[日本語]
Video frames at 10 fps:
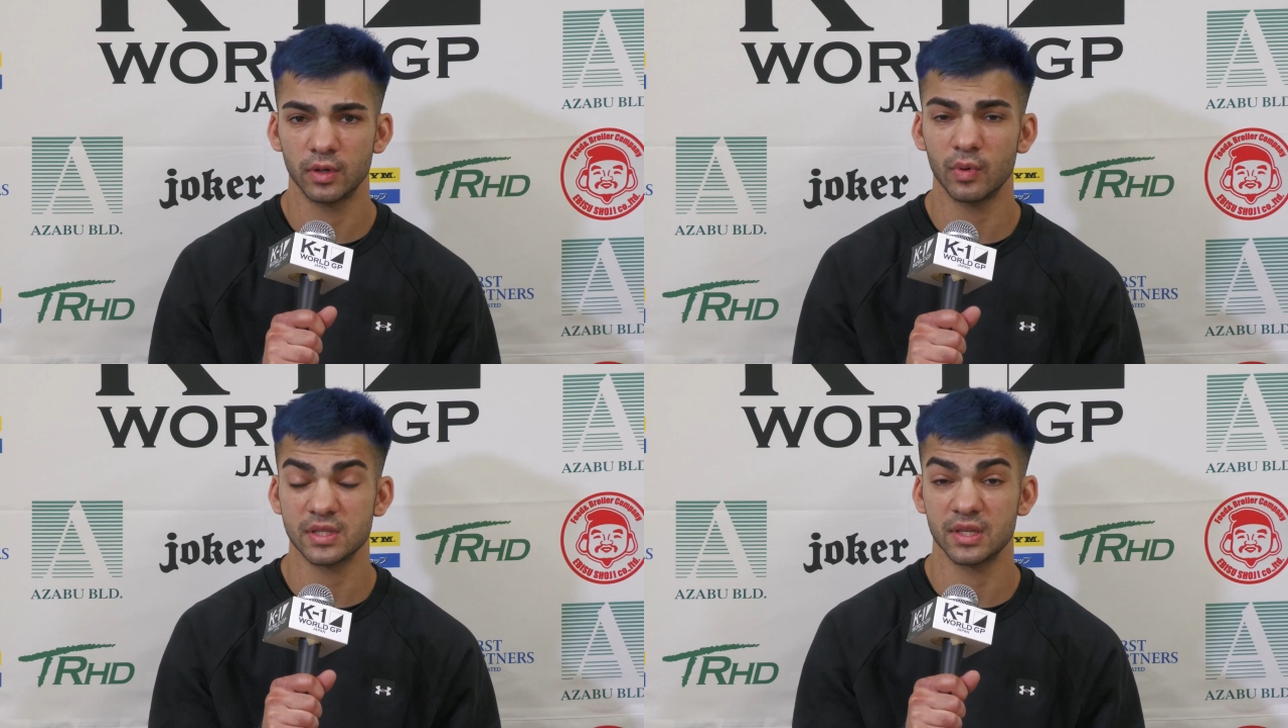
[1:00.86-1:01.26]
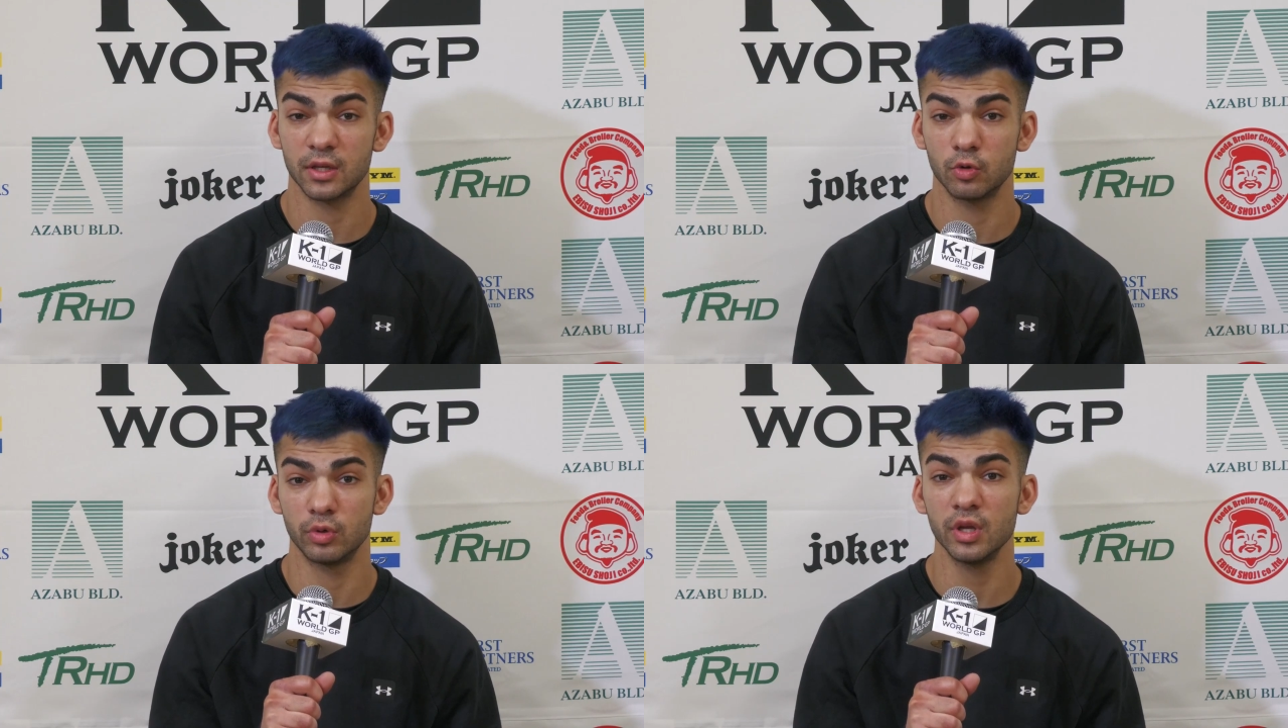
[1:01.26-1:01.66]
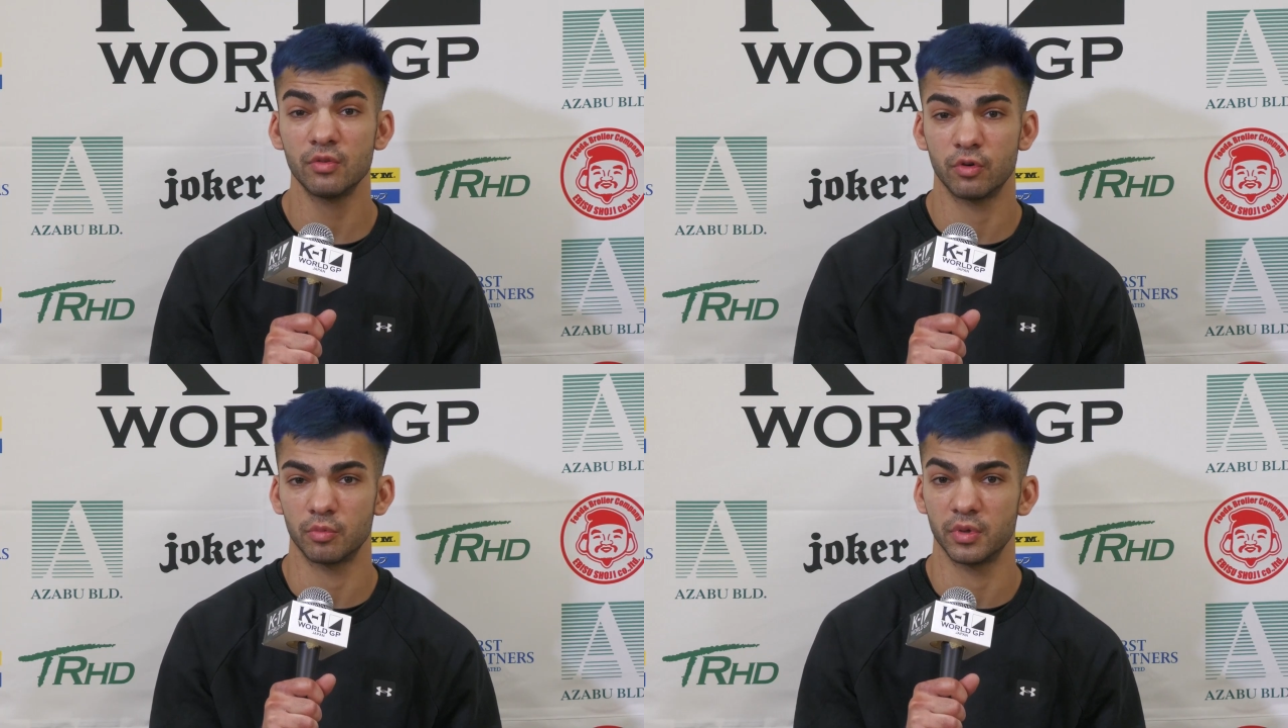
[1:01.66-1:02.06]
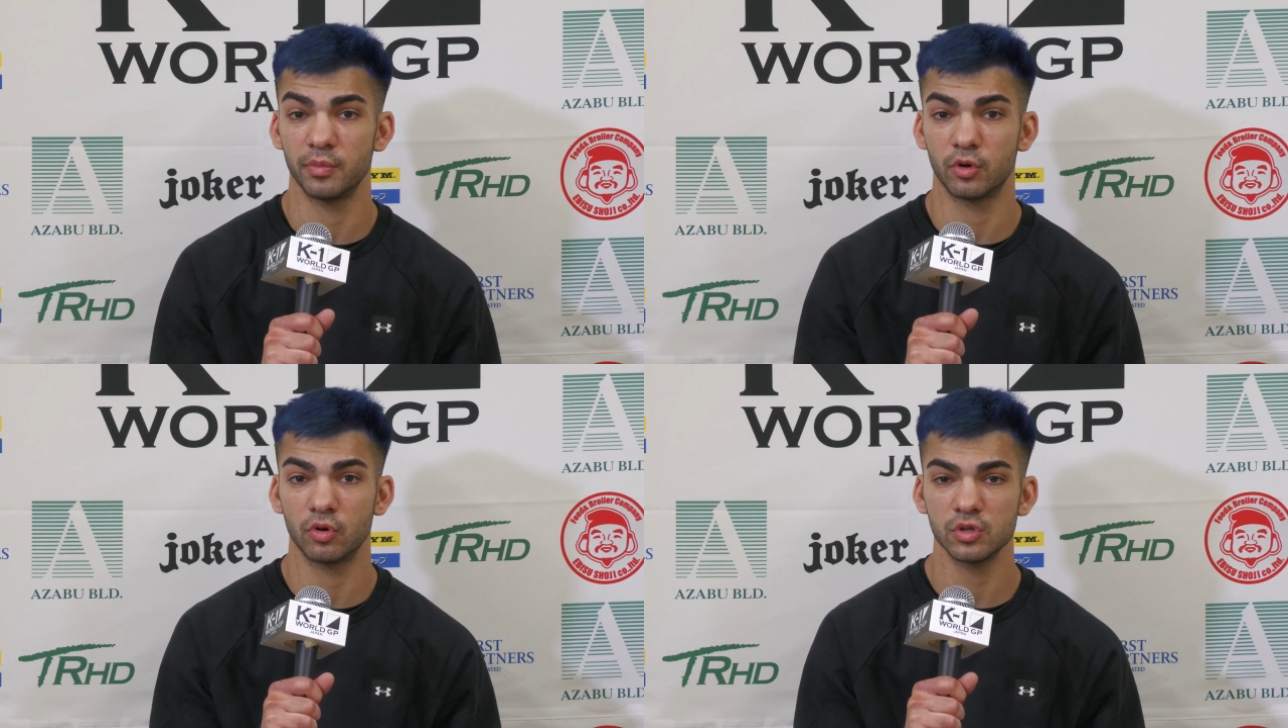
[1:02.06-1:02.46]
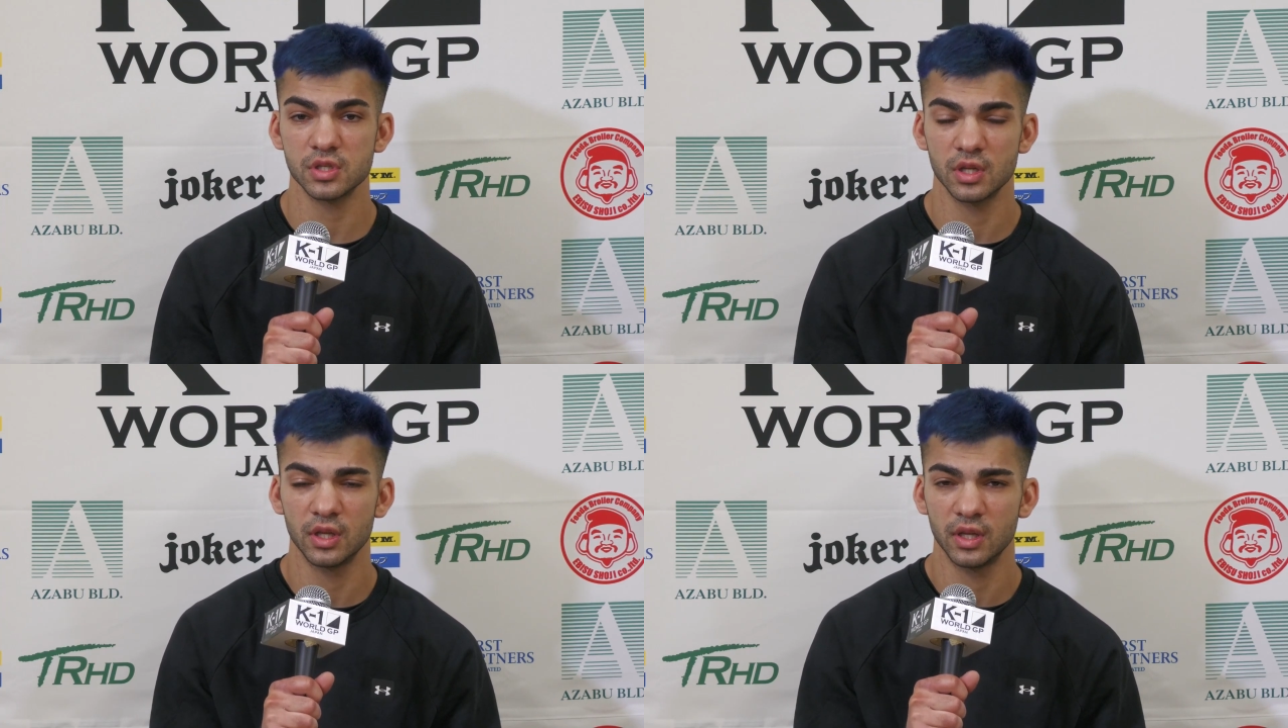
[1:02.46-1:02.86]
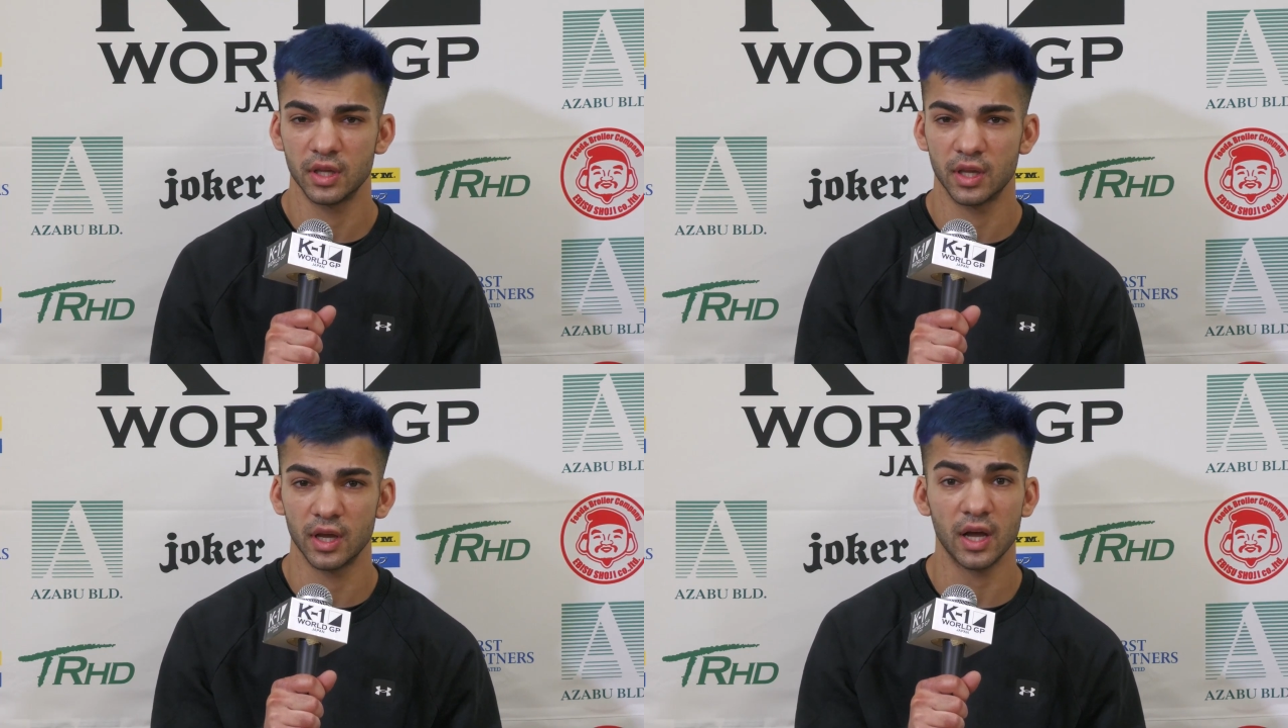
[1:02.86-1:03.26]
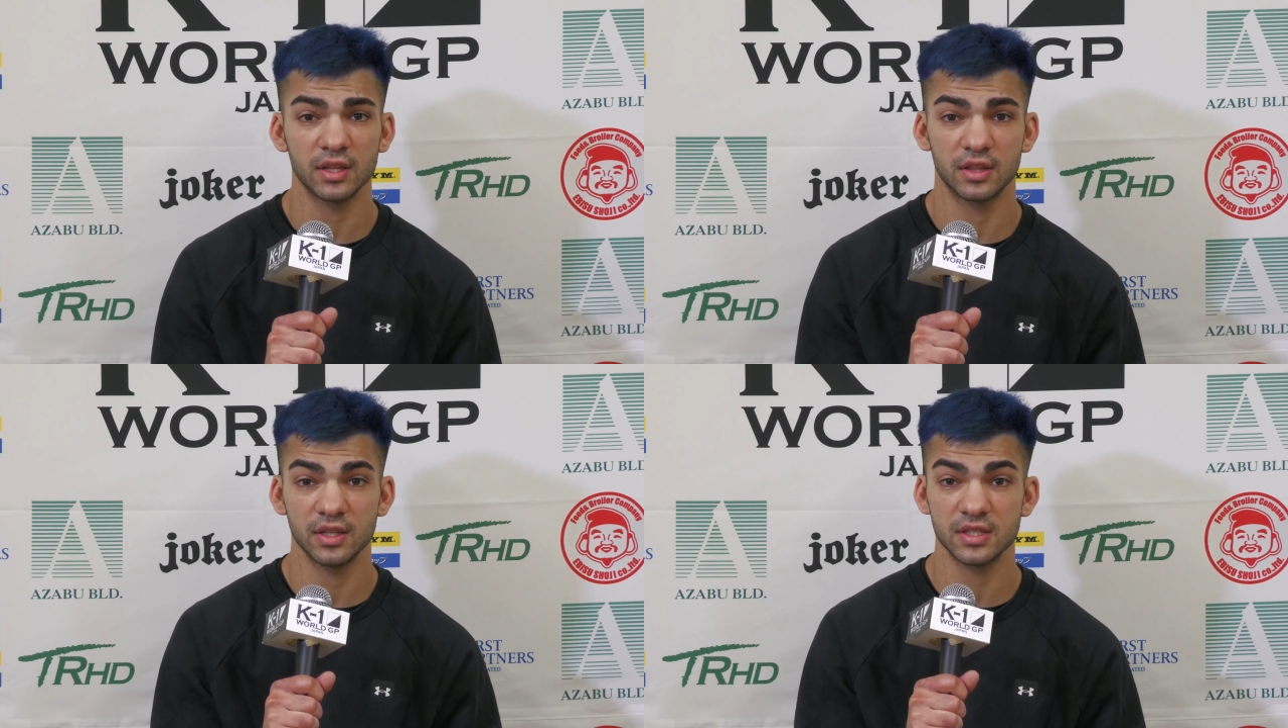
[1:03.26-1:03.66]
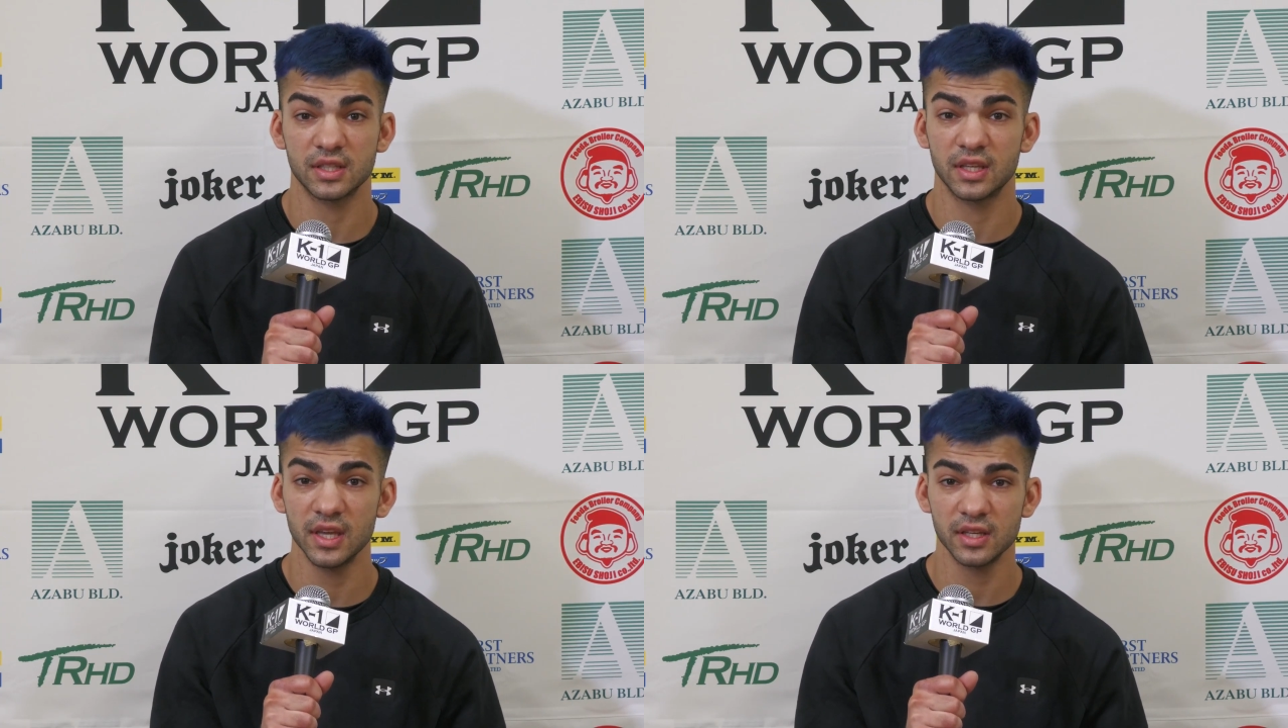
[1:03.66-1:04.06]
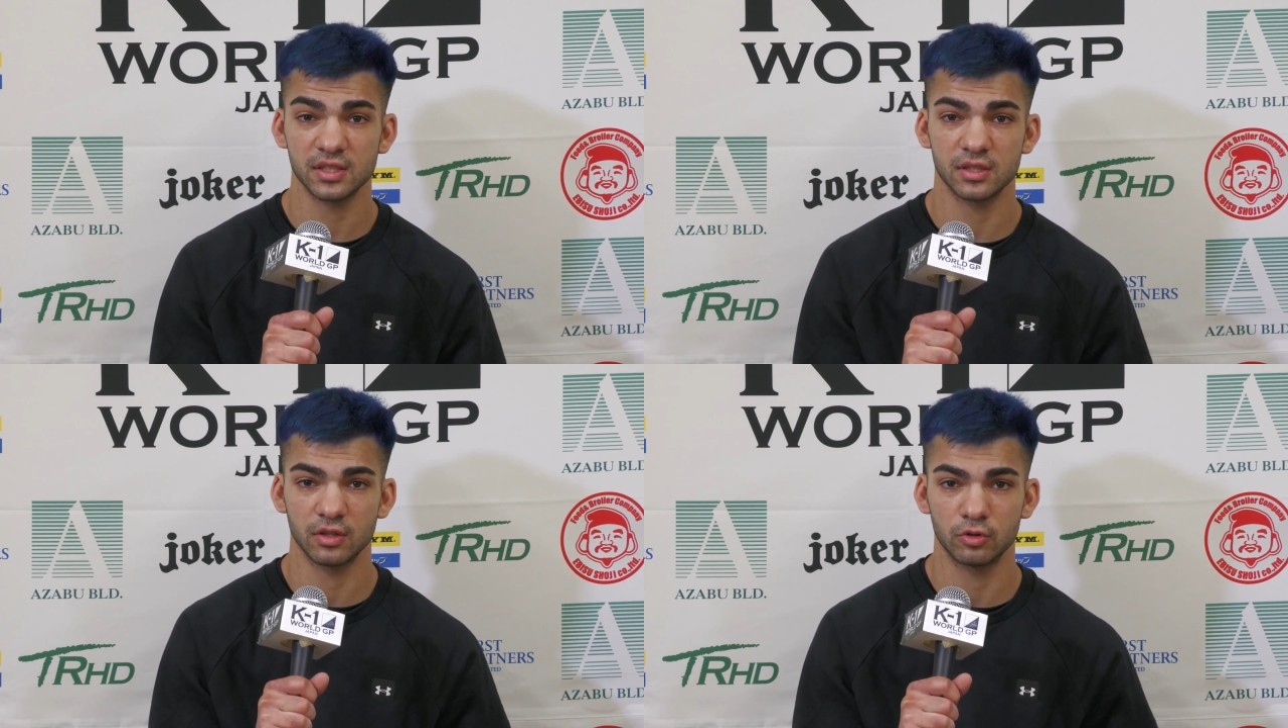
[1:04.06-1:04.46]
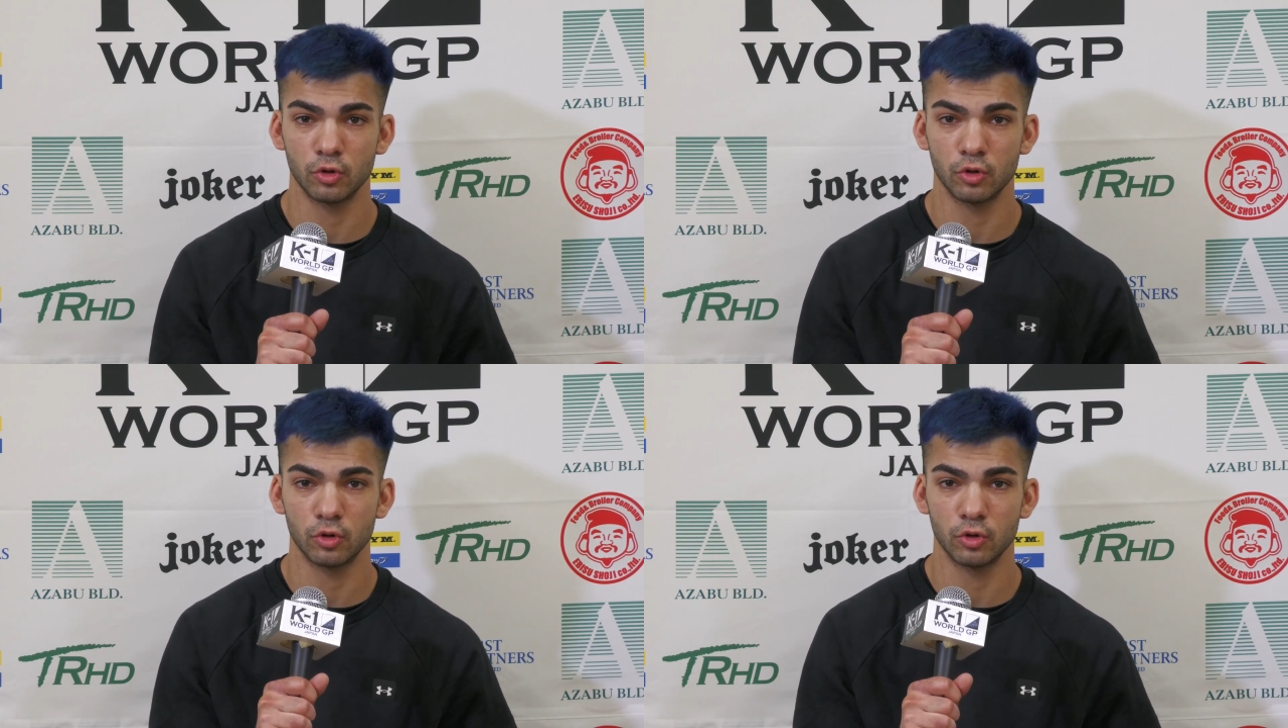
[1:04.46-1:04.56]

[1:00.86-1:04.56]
he was a unique for me because he had these kicks,